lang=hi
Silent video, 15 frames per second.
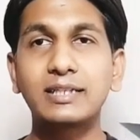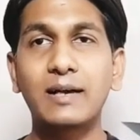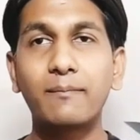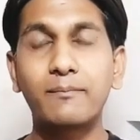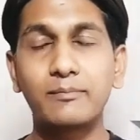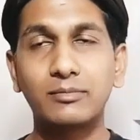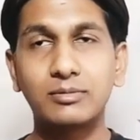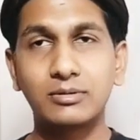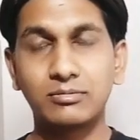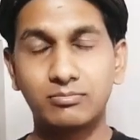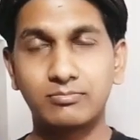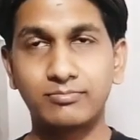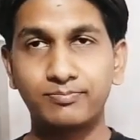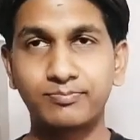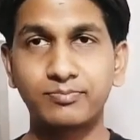एग्जाम
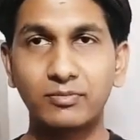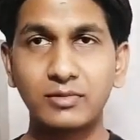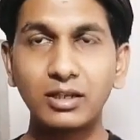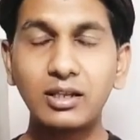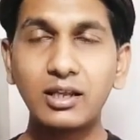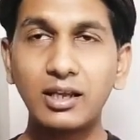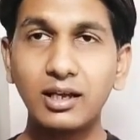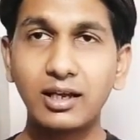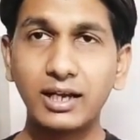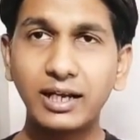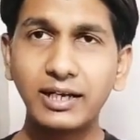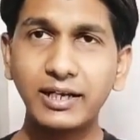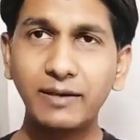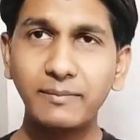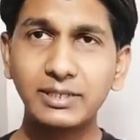
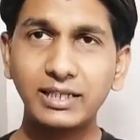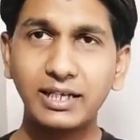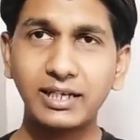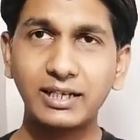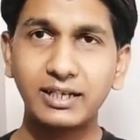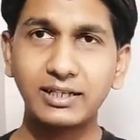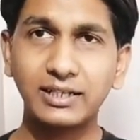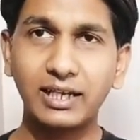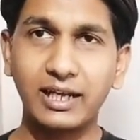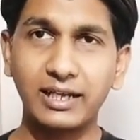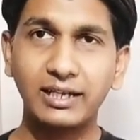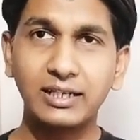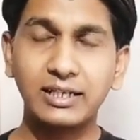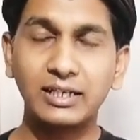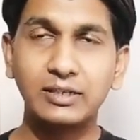कैलेंडर भी जारी कर दिया
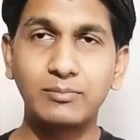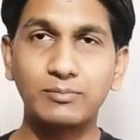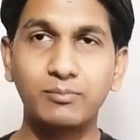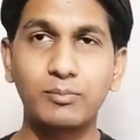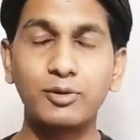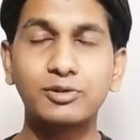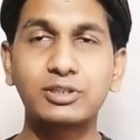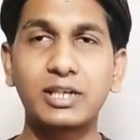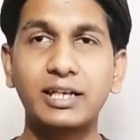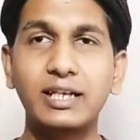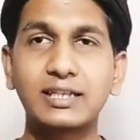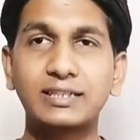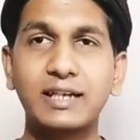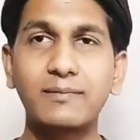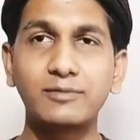है बहुत सारी
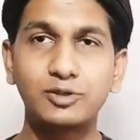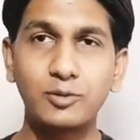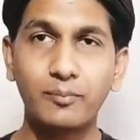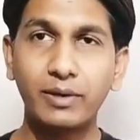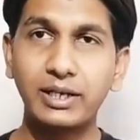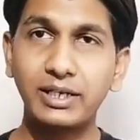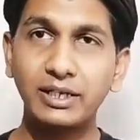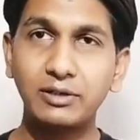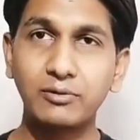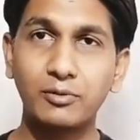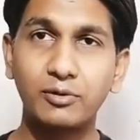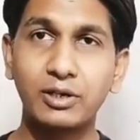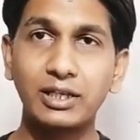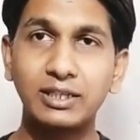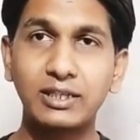एग्जाम जो पेंडिंग
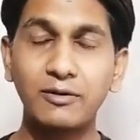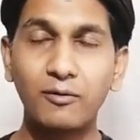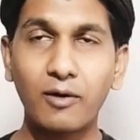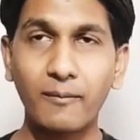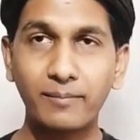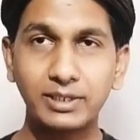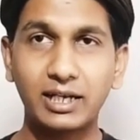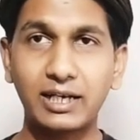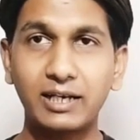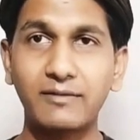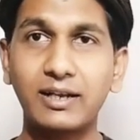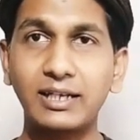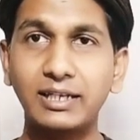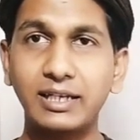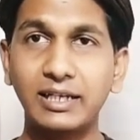हो रही थी वो वापस आने
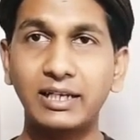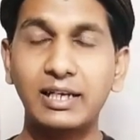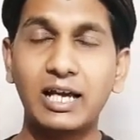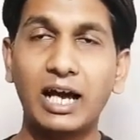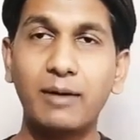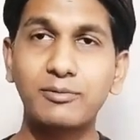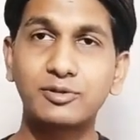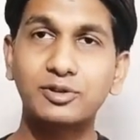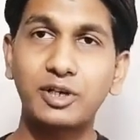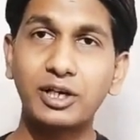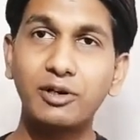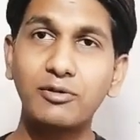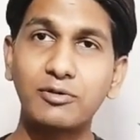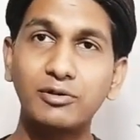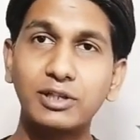वाली है आप उस
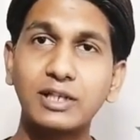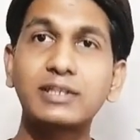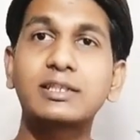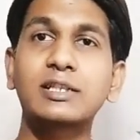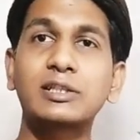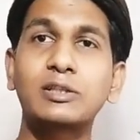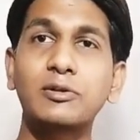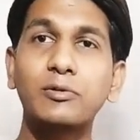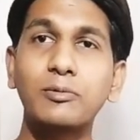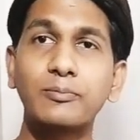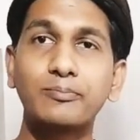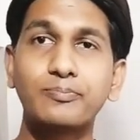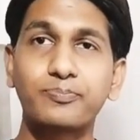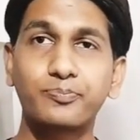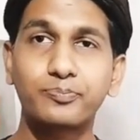शेड्यूल को देख सकते हो
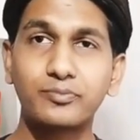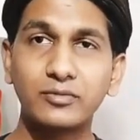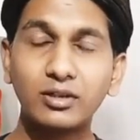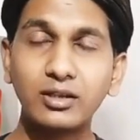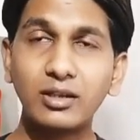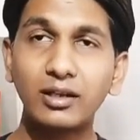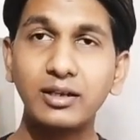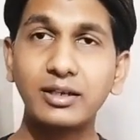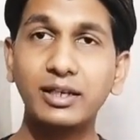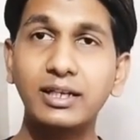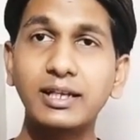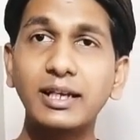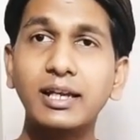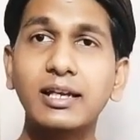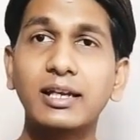
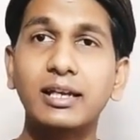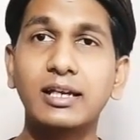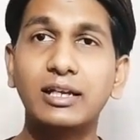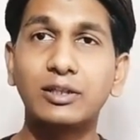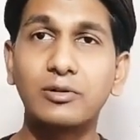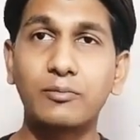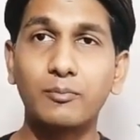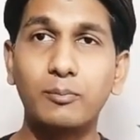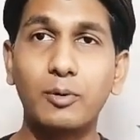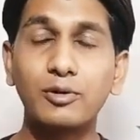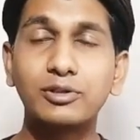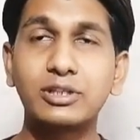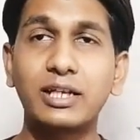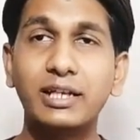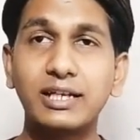ठीक है तो
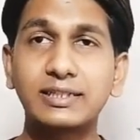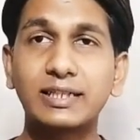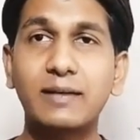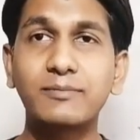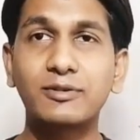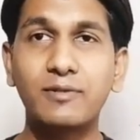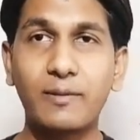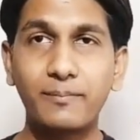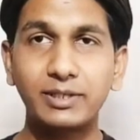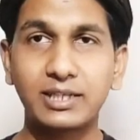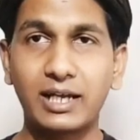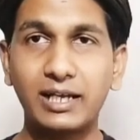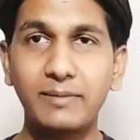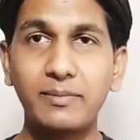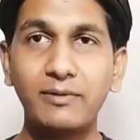बहुत सारी एग्जाम्स वापस
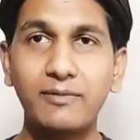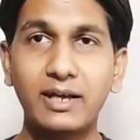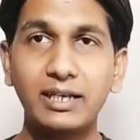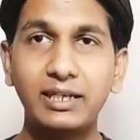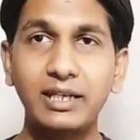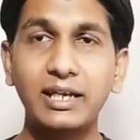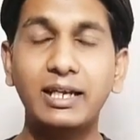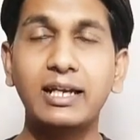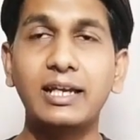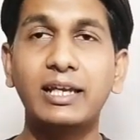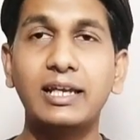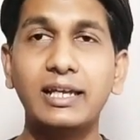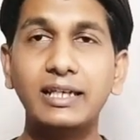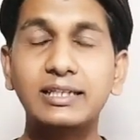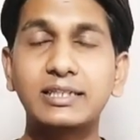आने भी वाली है
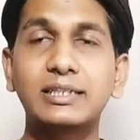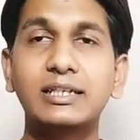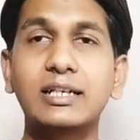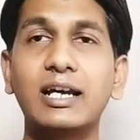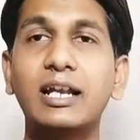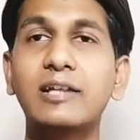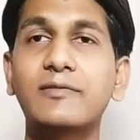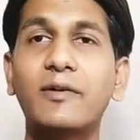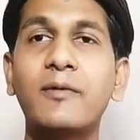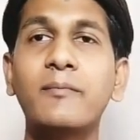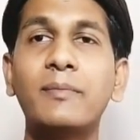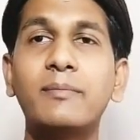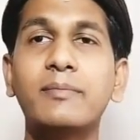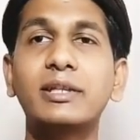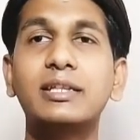इस गलत
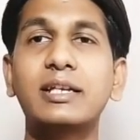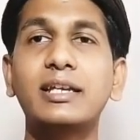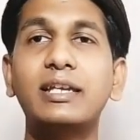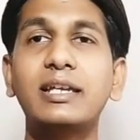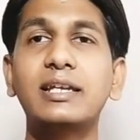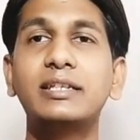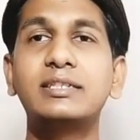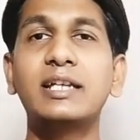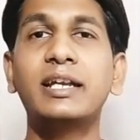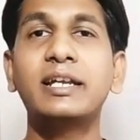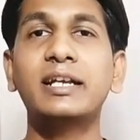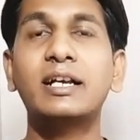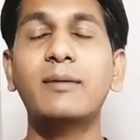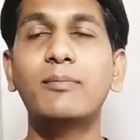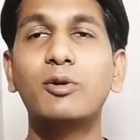फहमी में मत रहिए कि
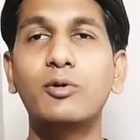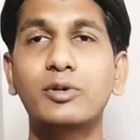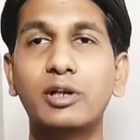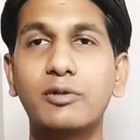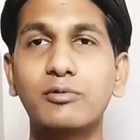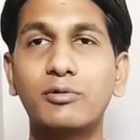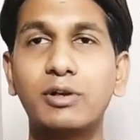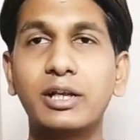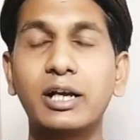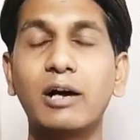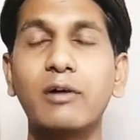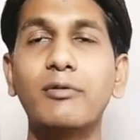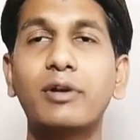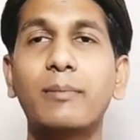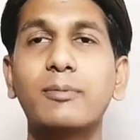जाने कब लॉकडाउन खुलेगा
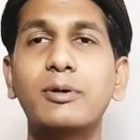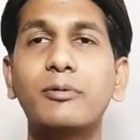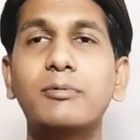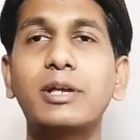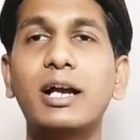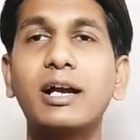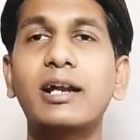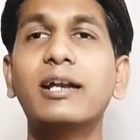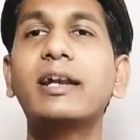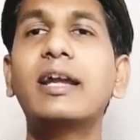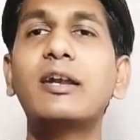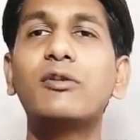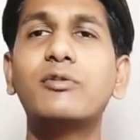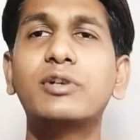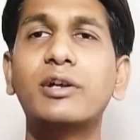और आपको क्या करना
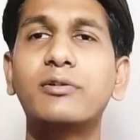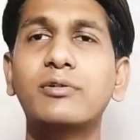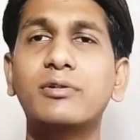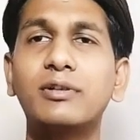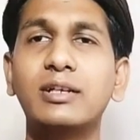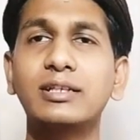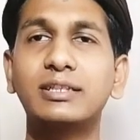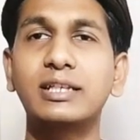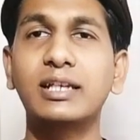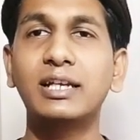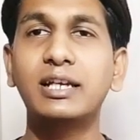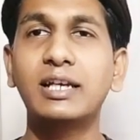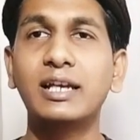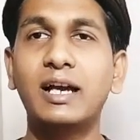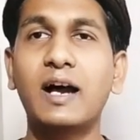है लॉकडाउन खुलने से
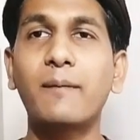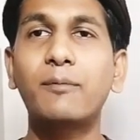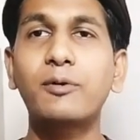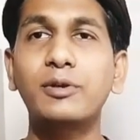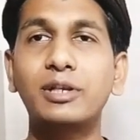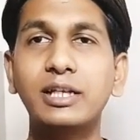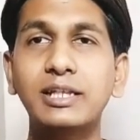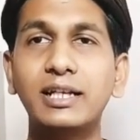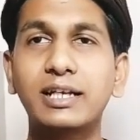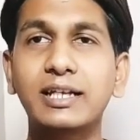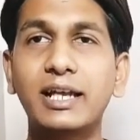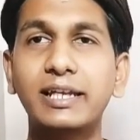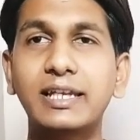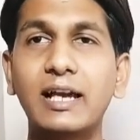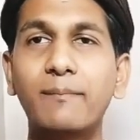आपको ये
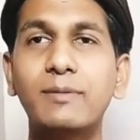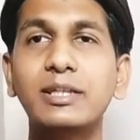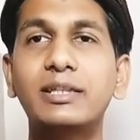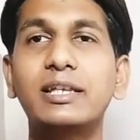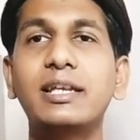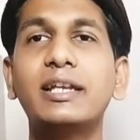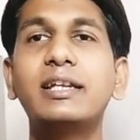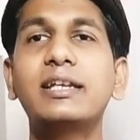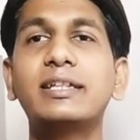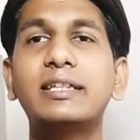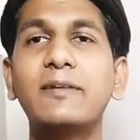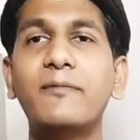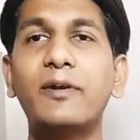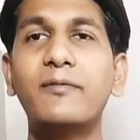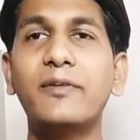देखना है कि आपकी तैयारी
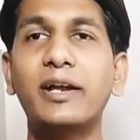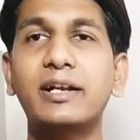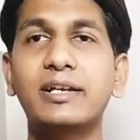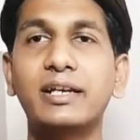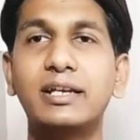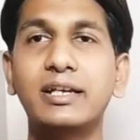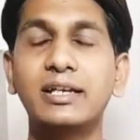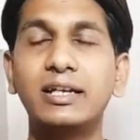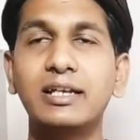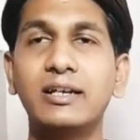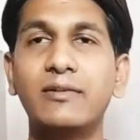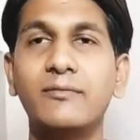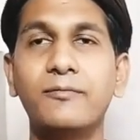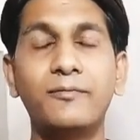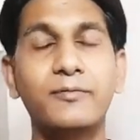कितनी परफेक्ट है
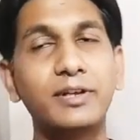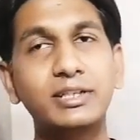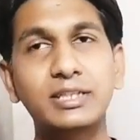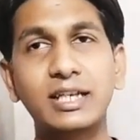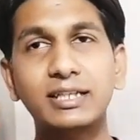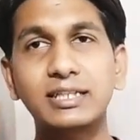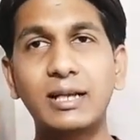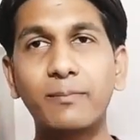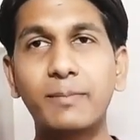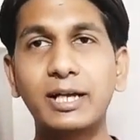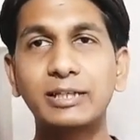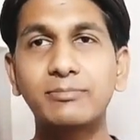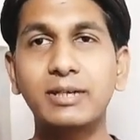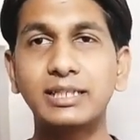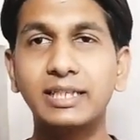फिर से एग्जाम
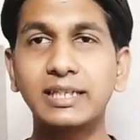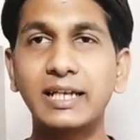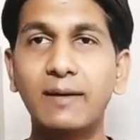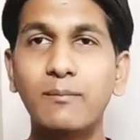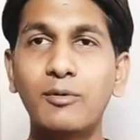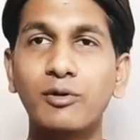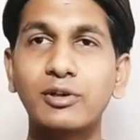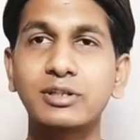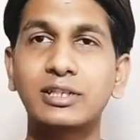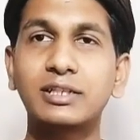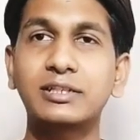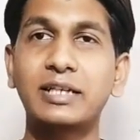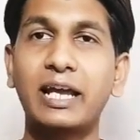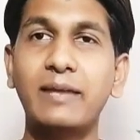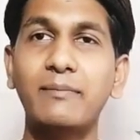पास में आ जाएगी आप बोलोगे
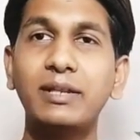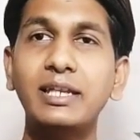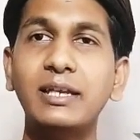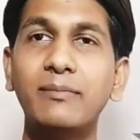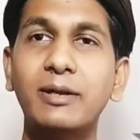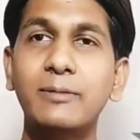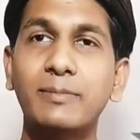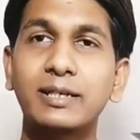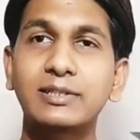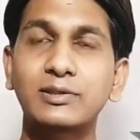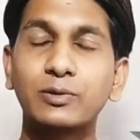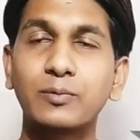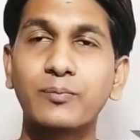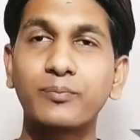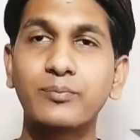सर टाइम ही नहीं है हमारे पास